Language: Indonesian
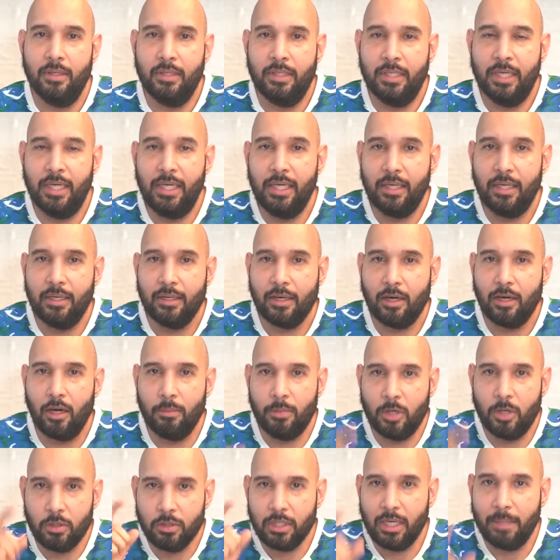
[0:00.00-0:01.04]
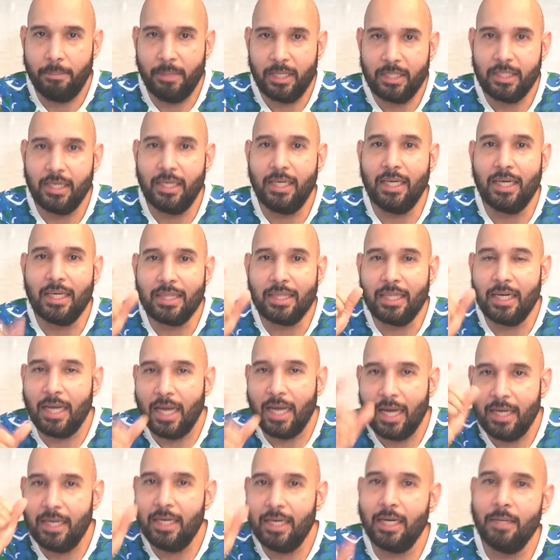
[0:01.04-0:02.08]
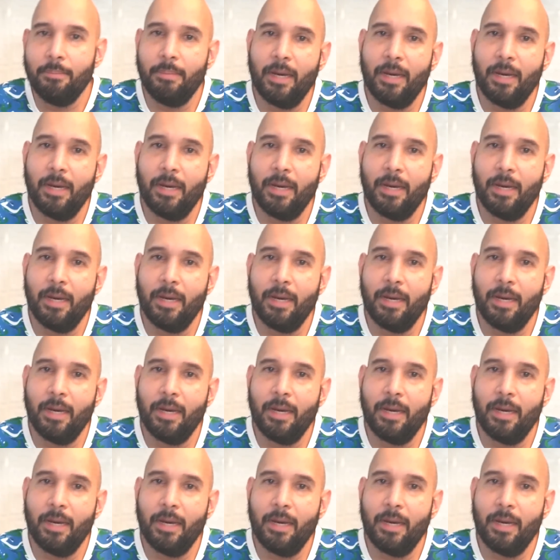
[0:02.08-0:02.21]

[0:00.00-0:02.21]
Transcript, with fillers: Jadi kalau menurut hemat saya ini ketenangan dari